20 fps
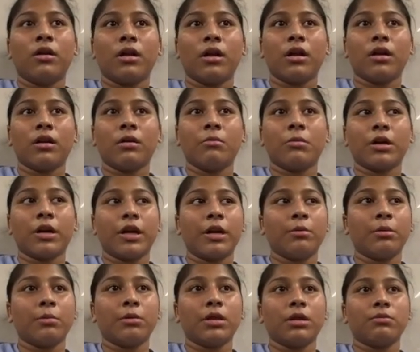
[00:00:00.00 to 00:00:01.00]
और एक नंबर गेट
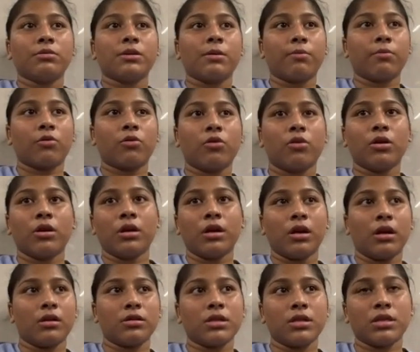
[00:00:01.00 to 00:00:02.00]
में मतलब सबको ही
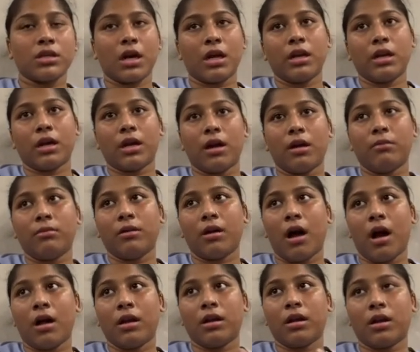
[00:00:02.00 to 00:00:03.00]
यहाँ से जाने का है
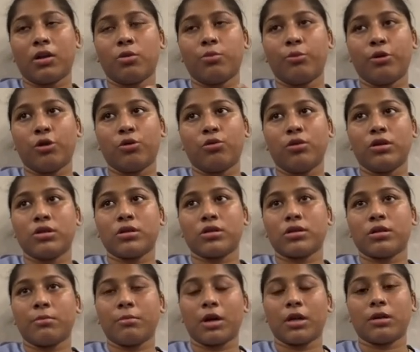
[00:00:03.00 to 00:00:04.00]
आने का भी तो बिल्कुल ही
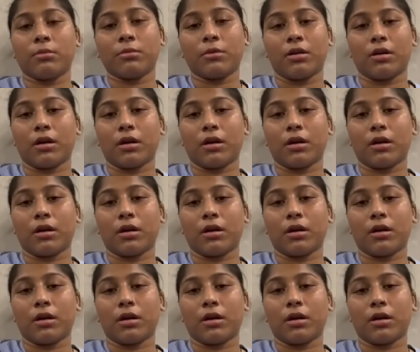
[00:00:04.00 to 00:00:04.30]
सिस्टम ख़त्म